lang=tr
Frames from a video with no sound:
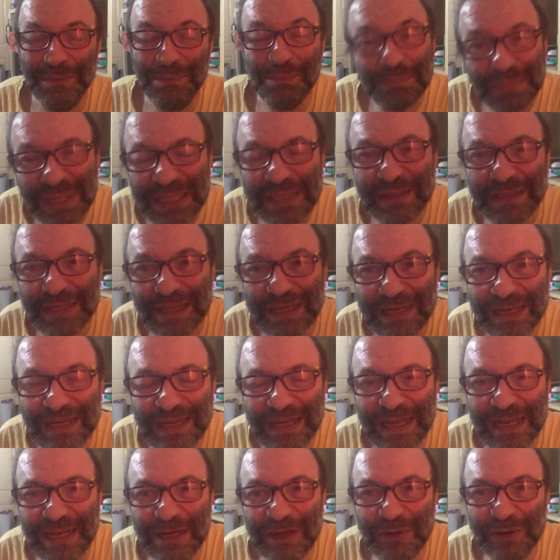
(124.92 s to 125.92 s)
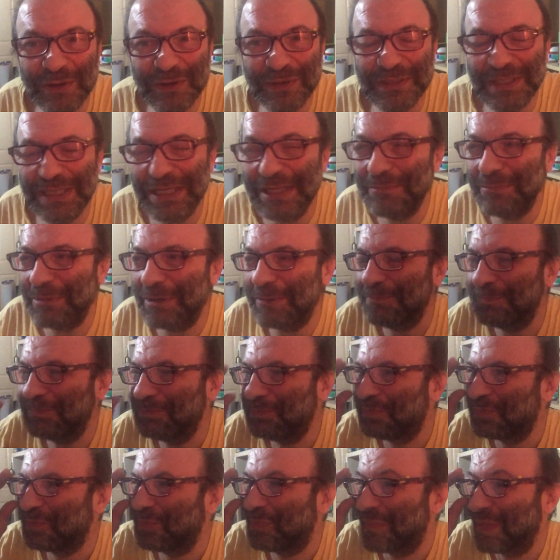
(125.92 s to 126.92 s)
mit geri geliyor değil mi?
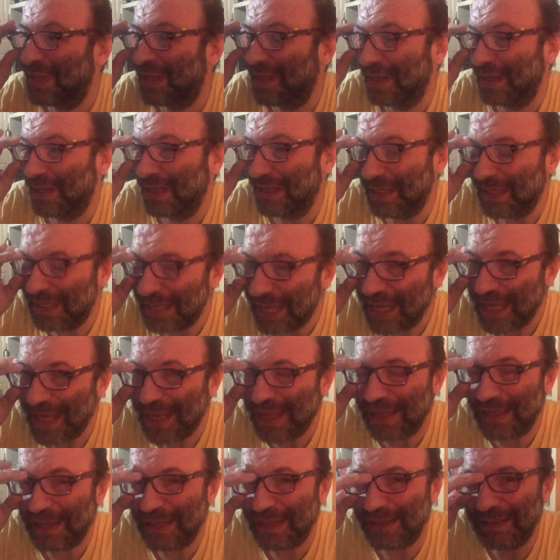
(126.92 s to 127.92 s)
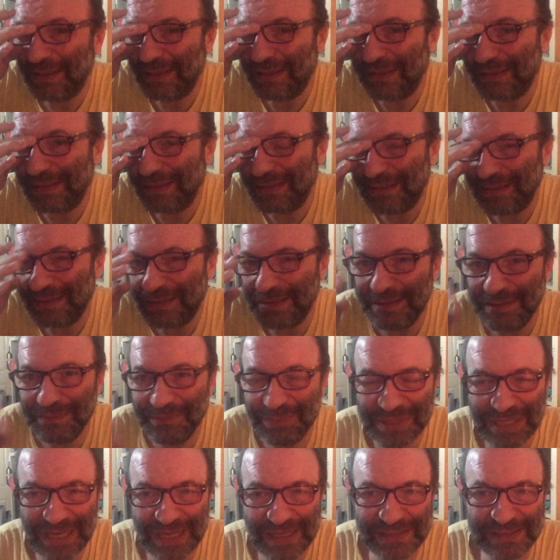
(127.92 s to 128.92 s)
Ne e,
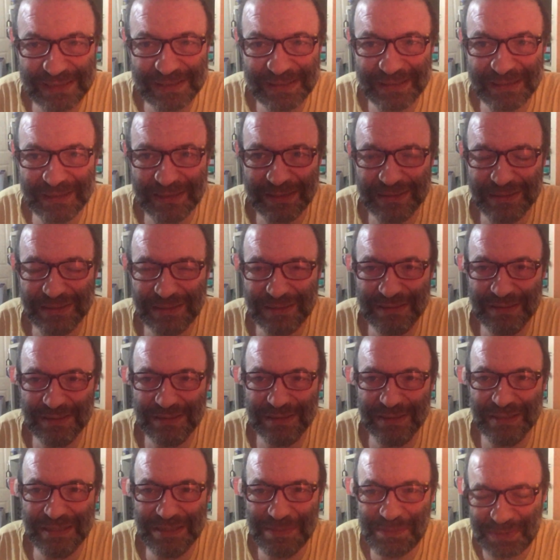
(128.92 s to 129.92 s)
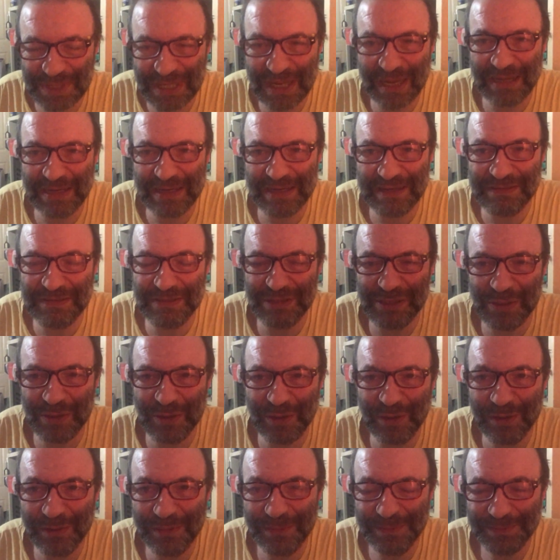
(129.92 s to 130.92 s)
biraz e, iptal
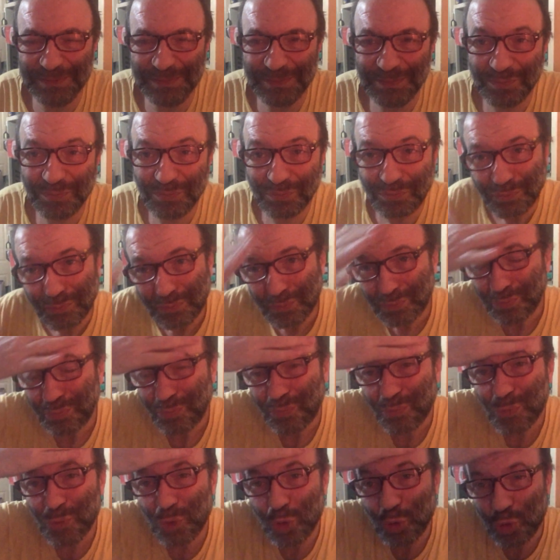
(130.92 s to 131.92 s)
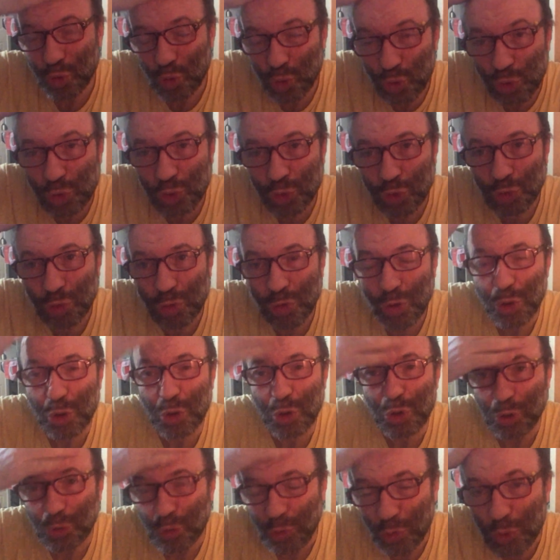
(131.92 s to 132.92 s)
ediliyor? Us,
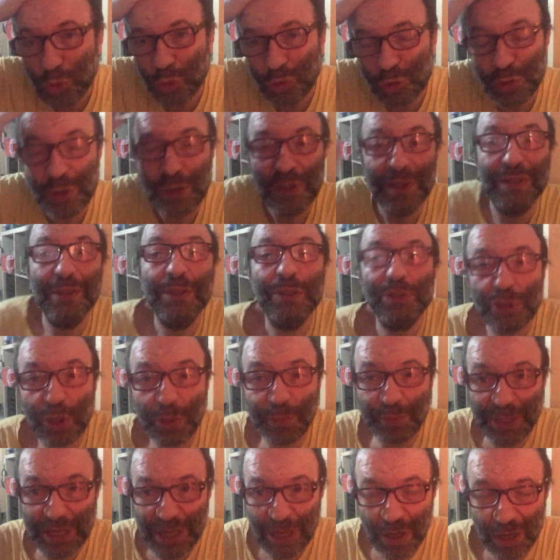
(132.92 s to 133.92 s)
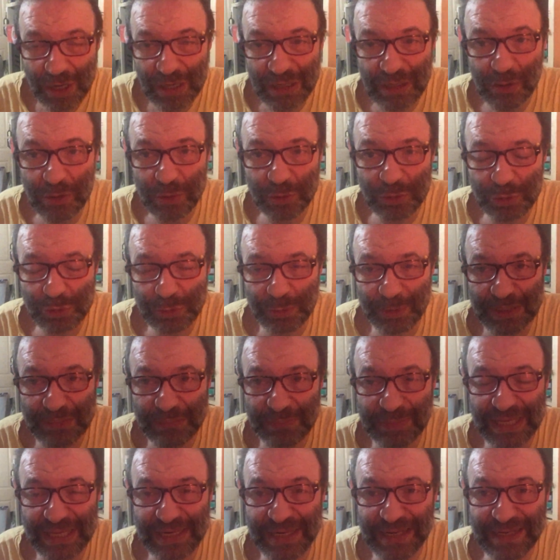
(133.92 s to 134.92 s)
us. Schopenhauer'la
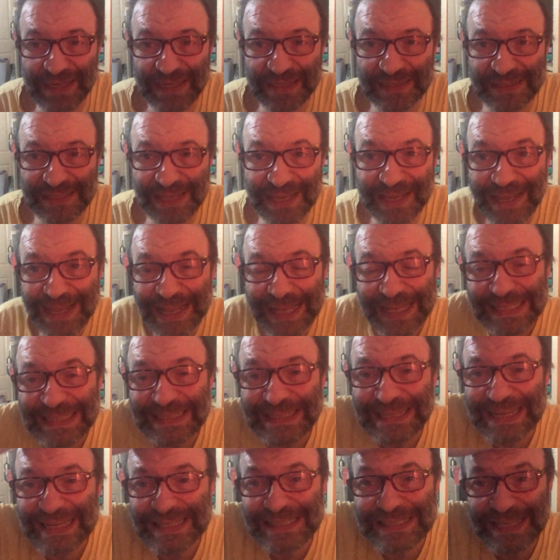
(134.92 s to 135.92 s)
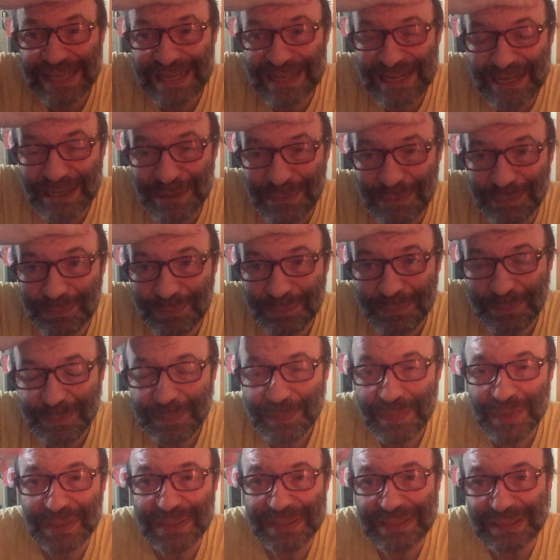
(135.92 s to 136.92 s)
konuşmam gerekirse tasarım,
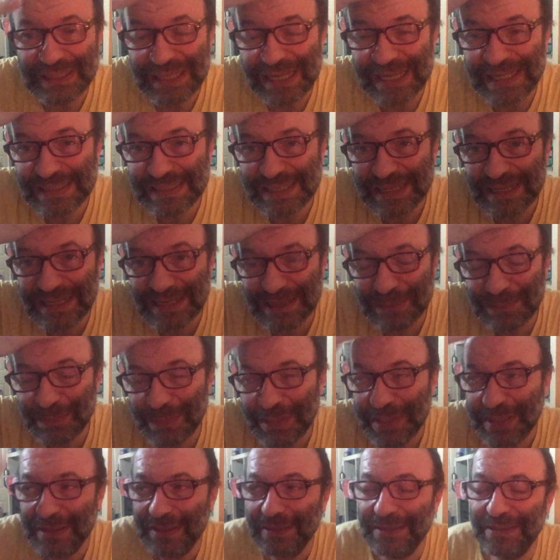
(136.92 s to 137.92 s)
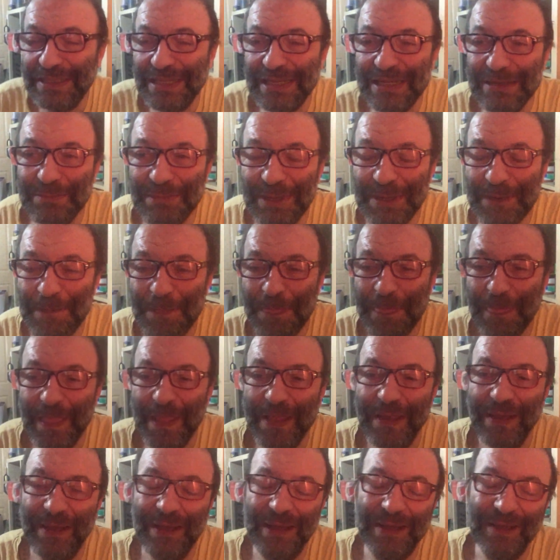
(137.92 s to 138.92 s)
tasarım değil mi?
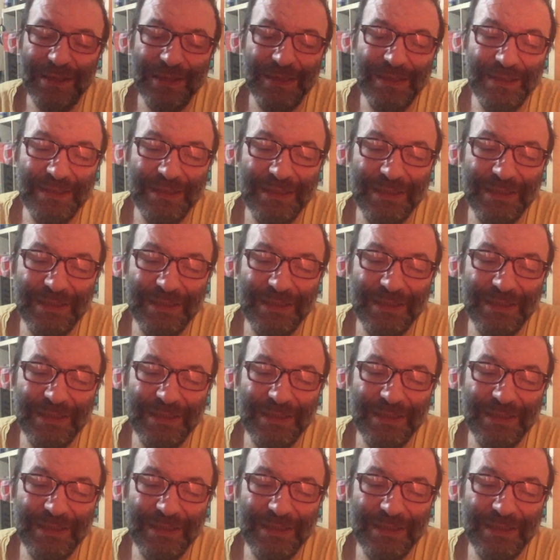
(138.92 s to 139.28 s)
Eee